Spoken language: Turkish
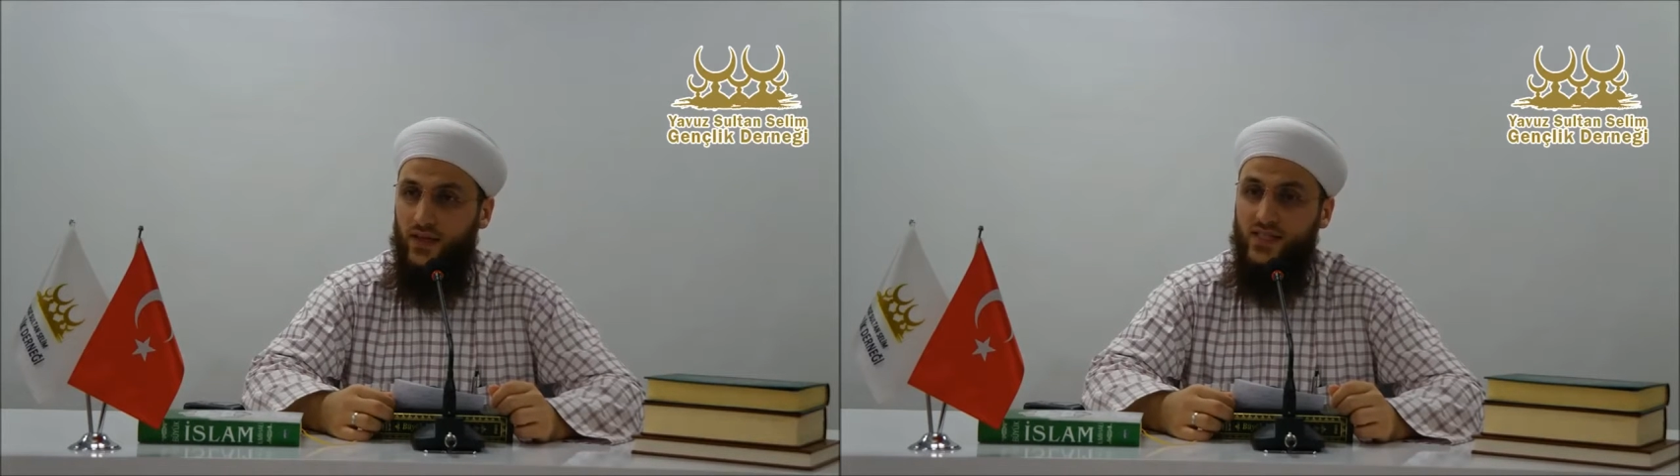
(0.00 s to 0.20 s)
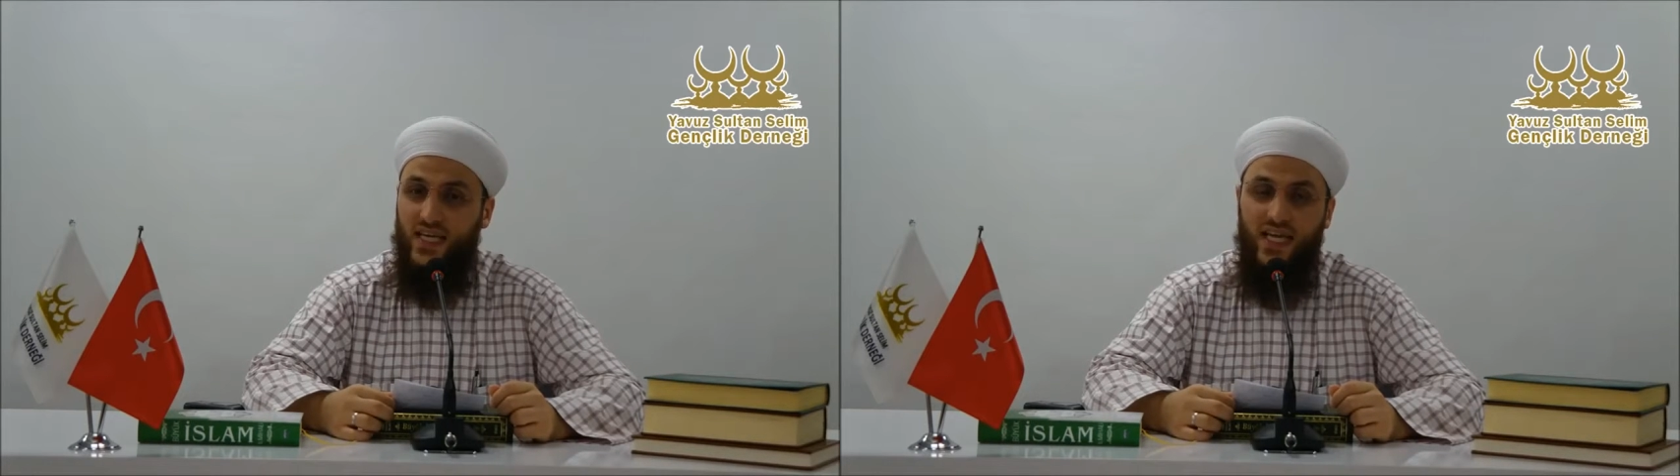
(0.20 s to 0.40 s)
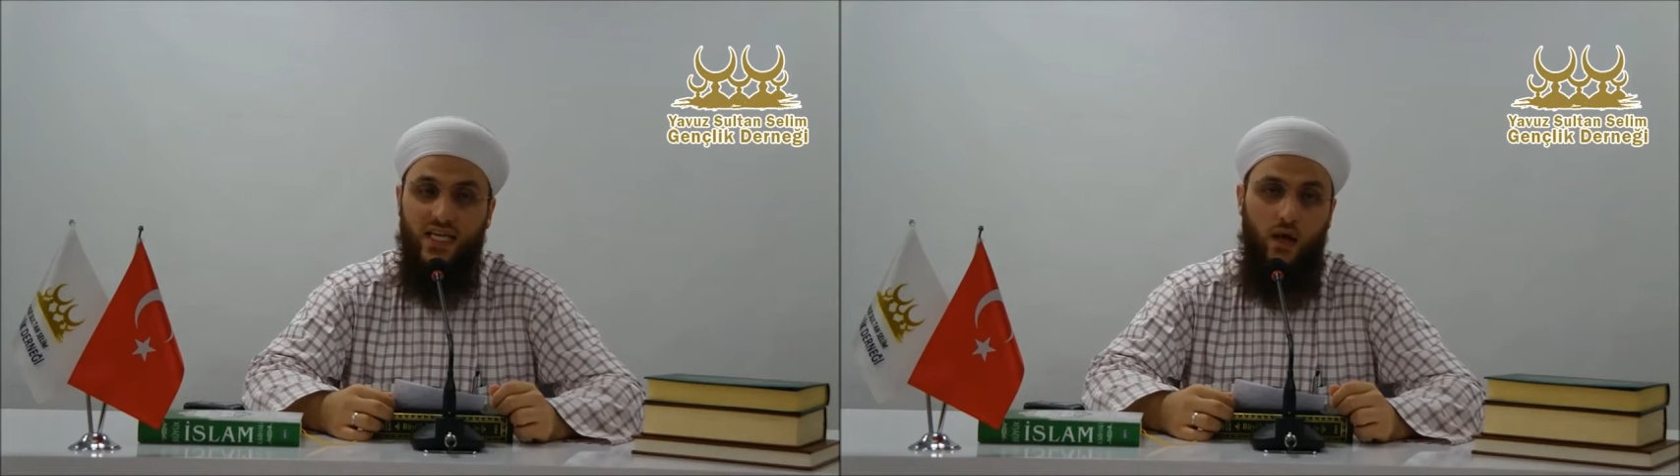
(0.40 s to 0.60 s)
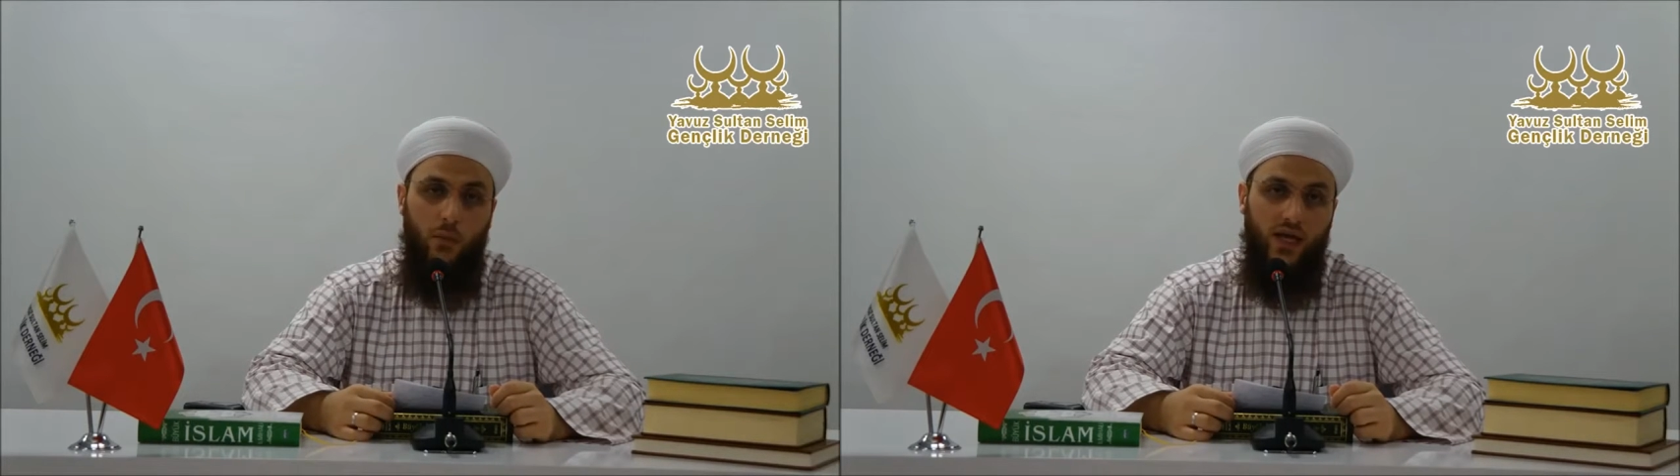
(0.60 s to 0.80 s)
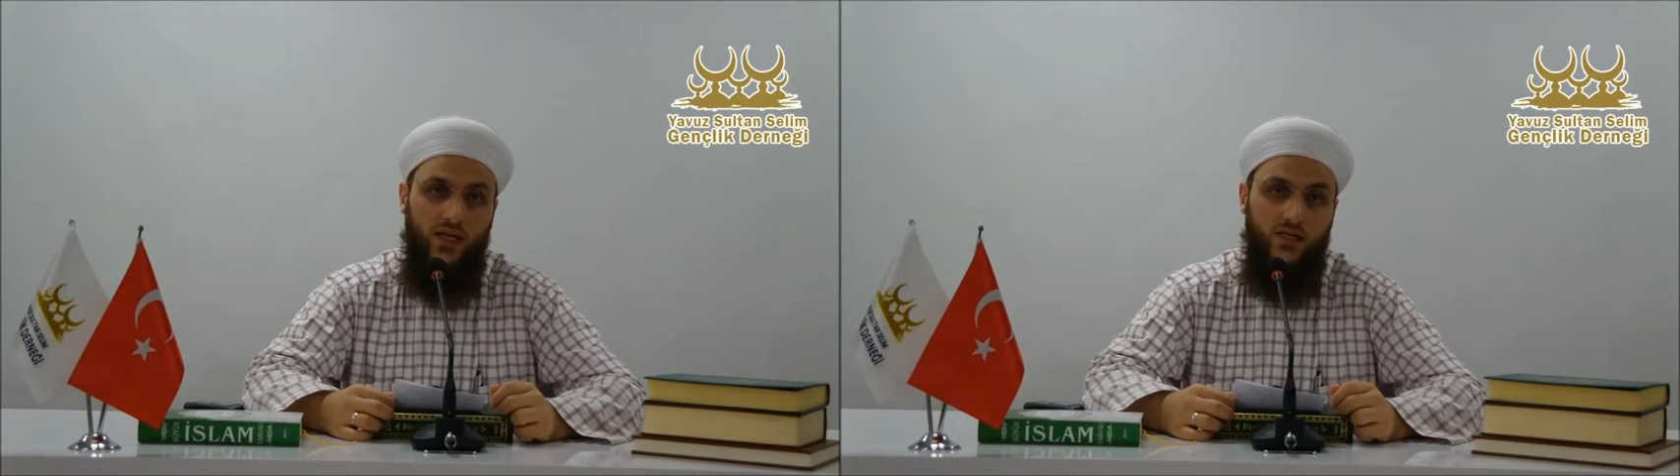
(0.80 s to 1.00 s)

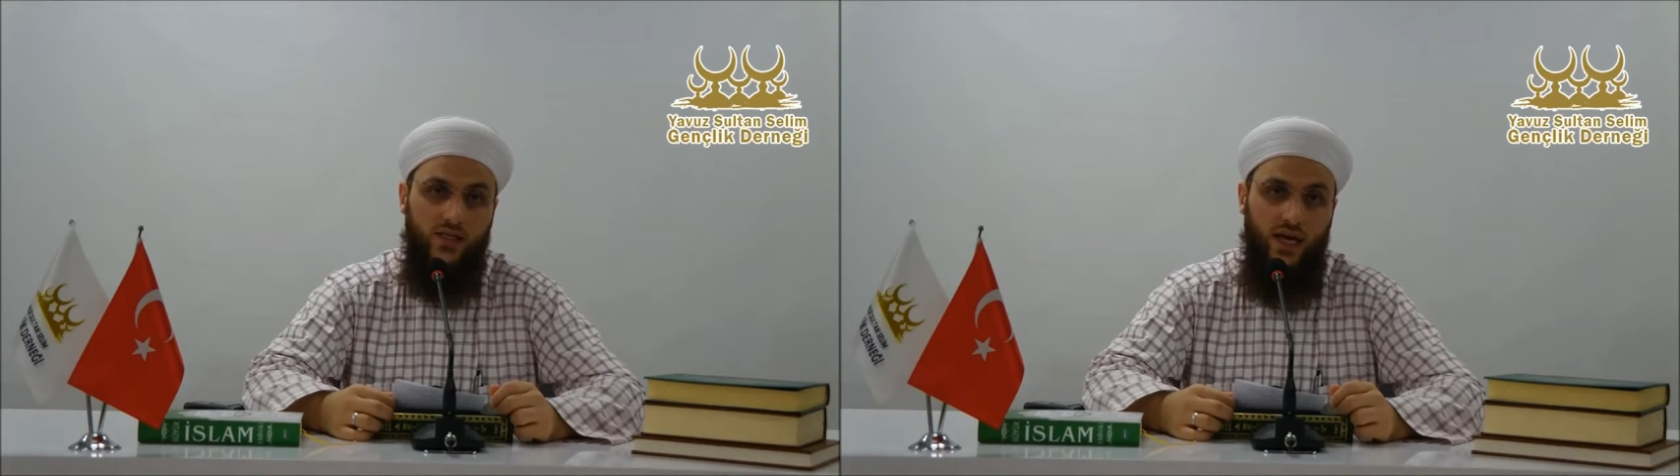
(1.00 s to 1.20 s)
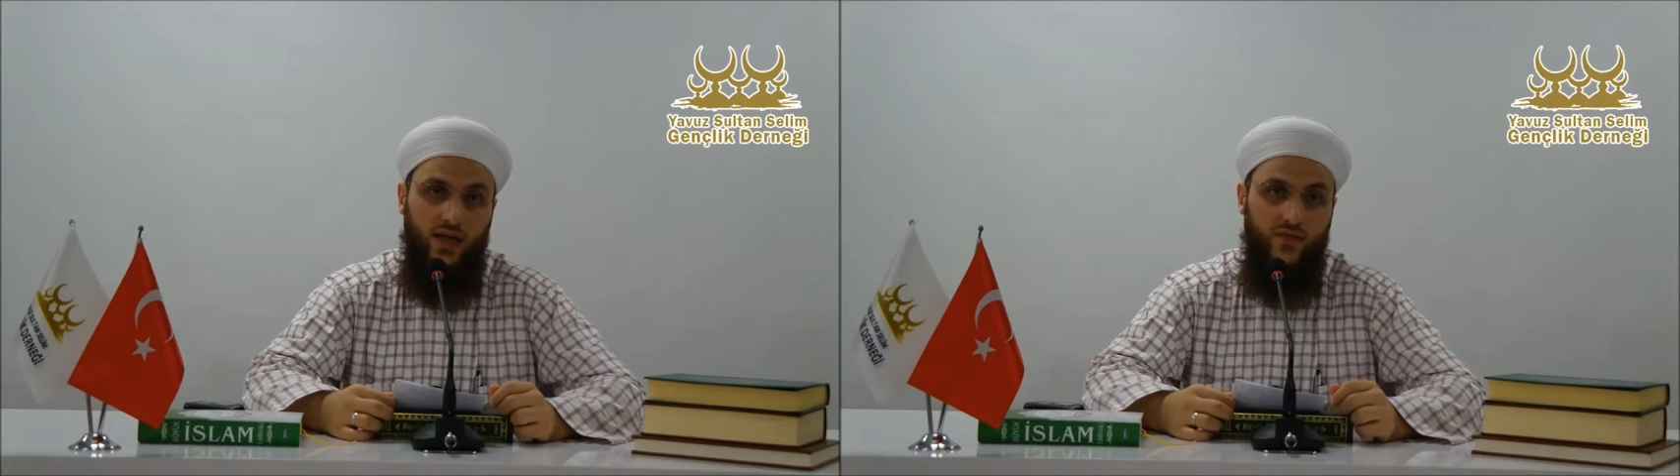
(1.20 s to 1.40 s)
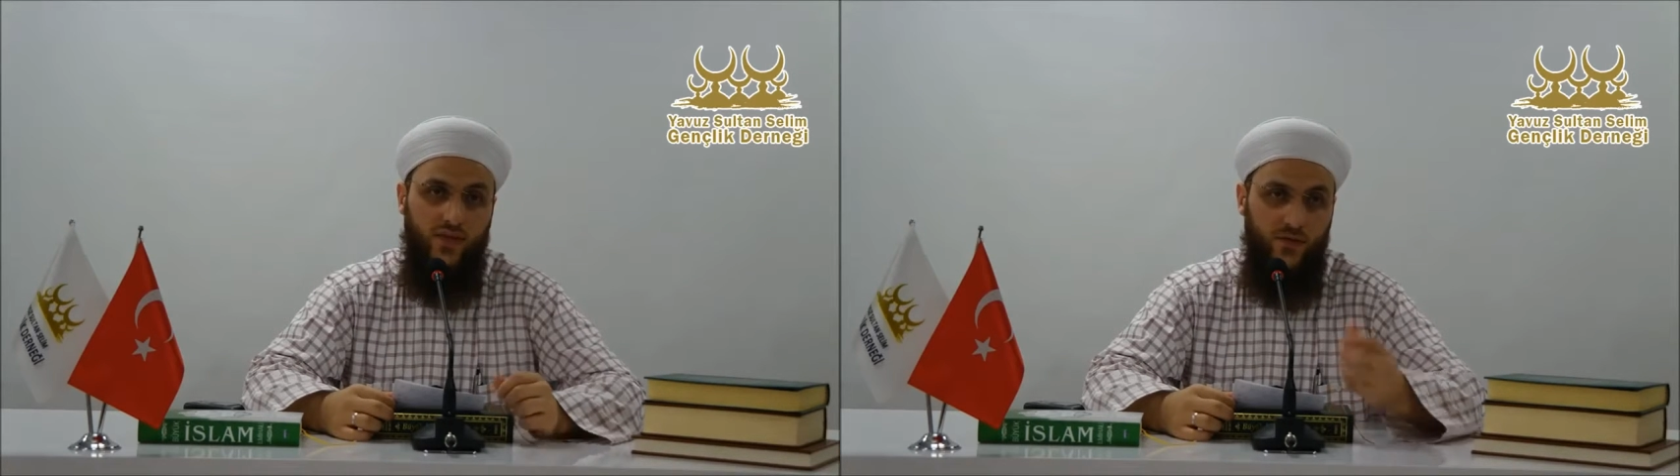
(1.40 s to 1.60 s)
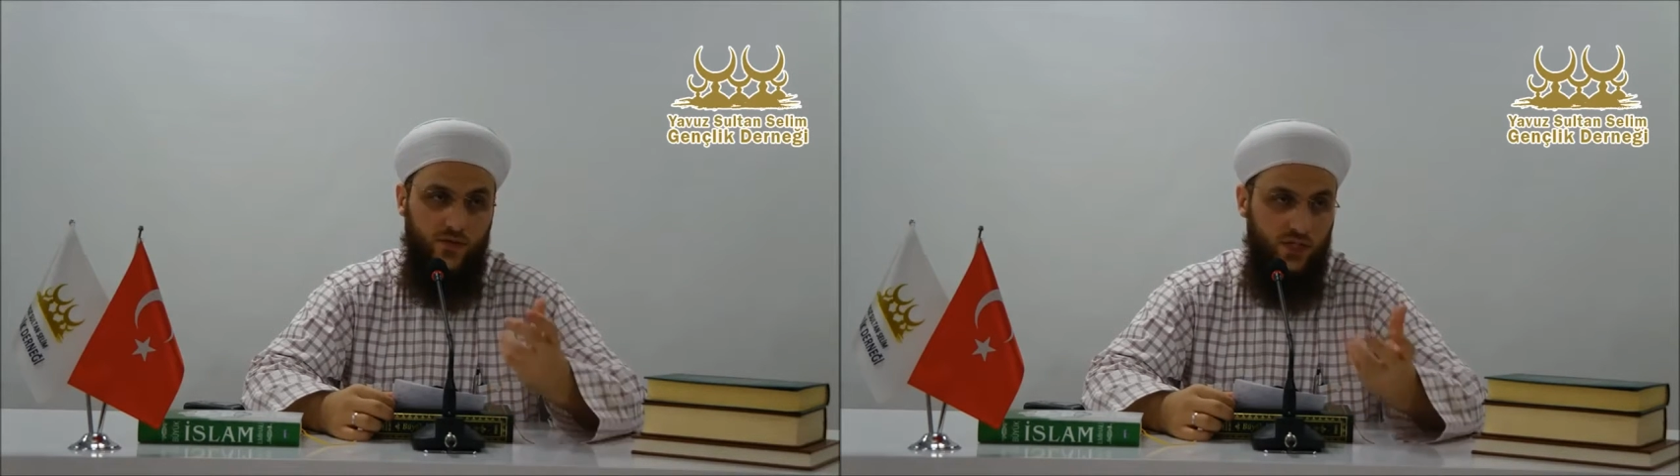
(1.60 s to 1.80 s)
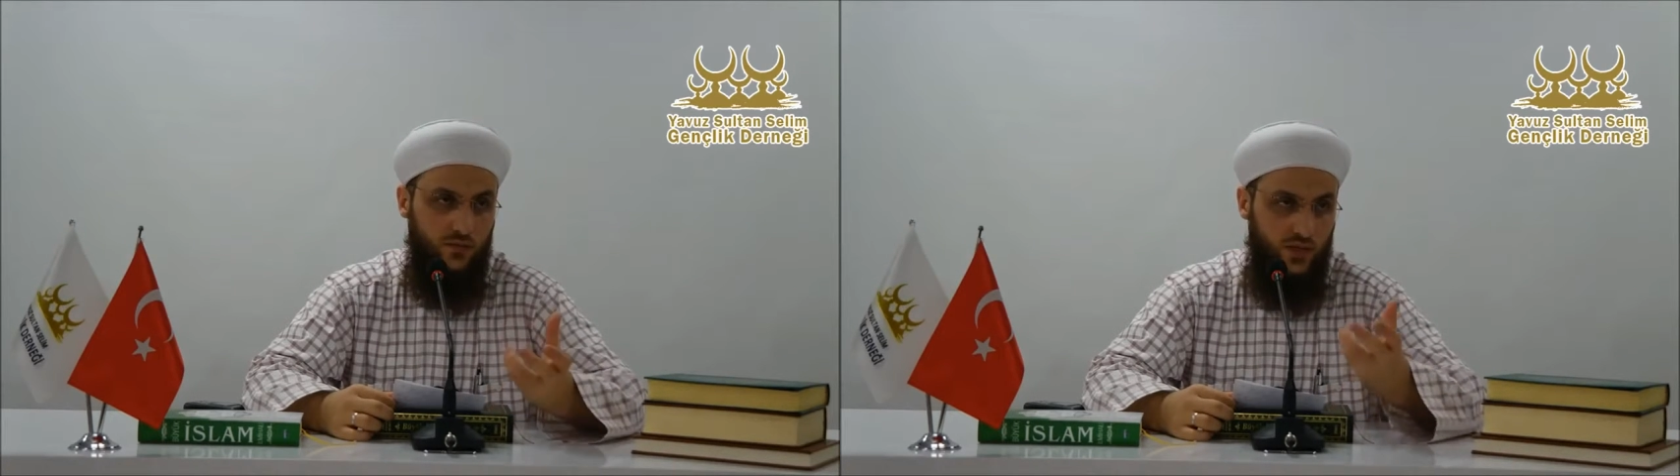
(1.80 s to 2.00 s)
serinlemek isteyen
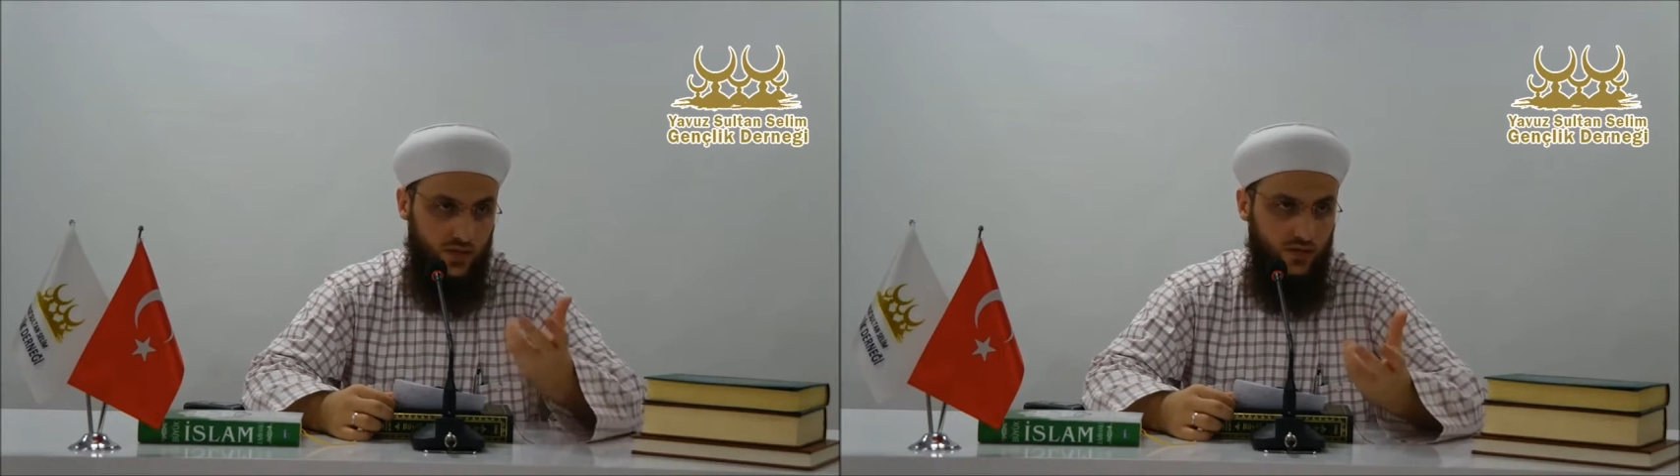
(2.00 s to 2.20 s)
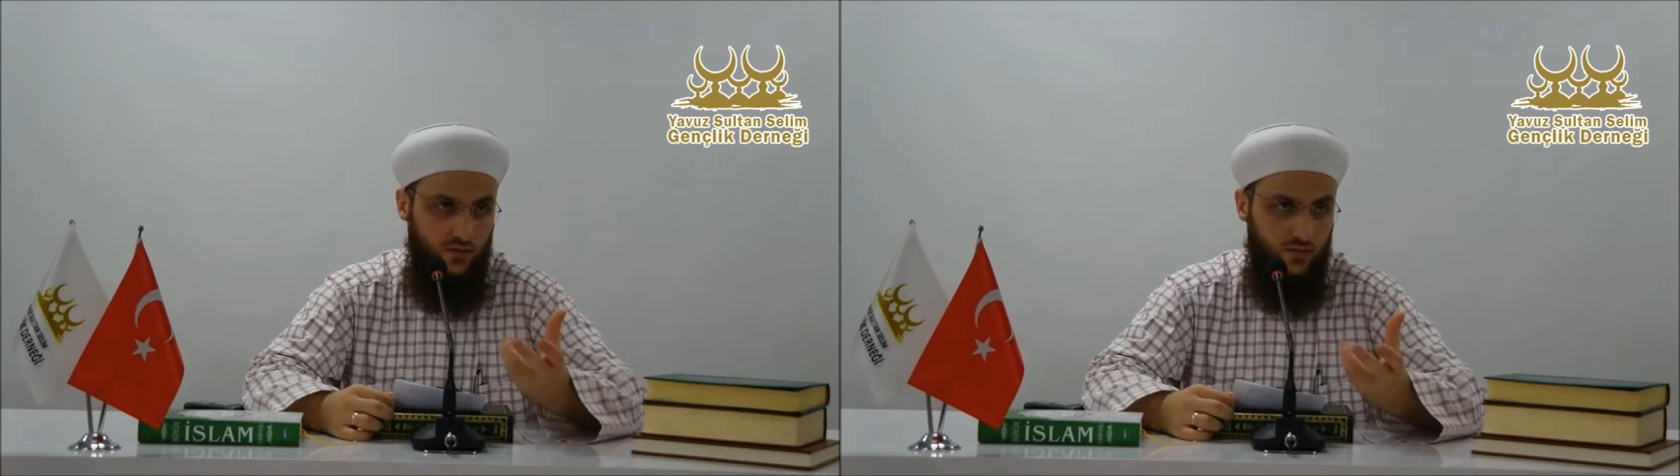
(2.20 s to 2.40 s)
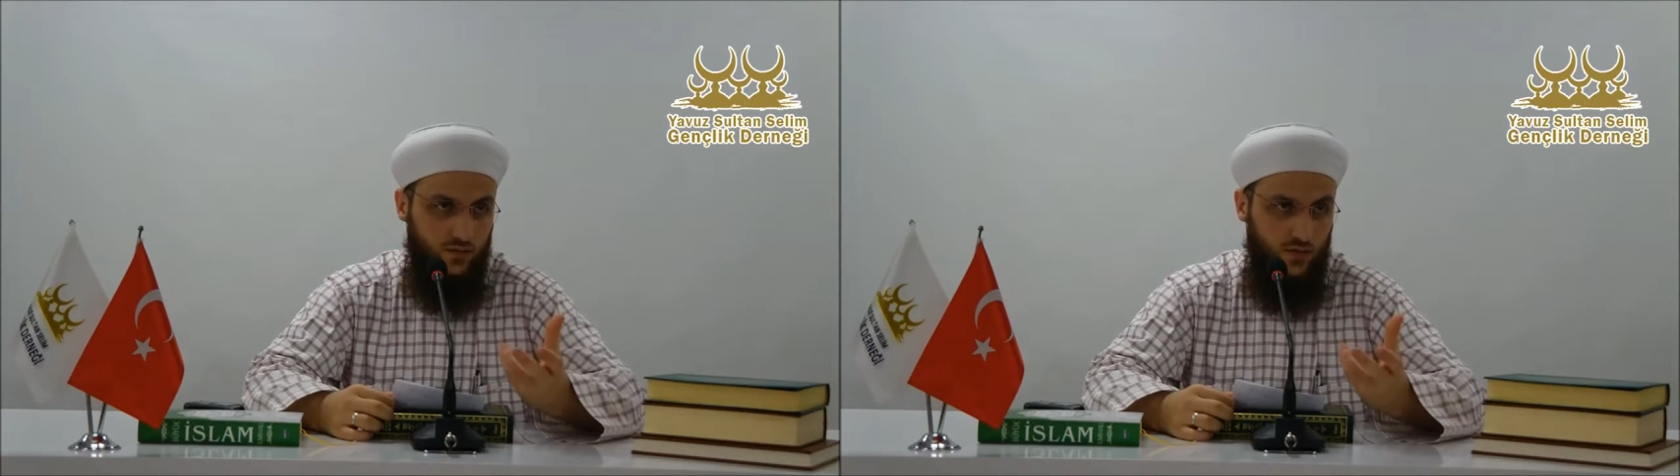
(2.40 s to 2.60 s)
nefsimizin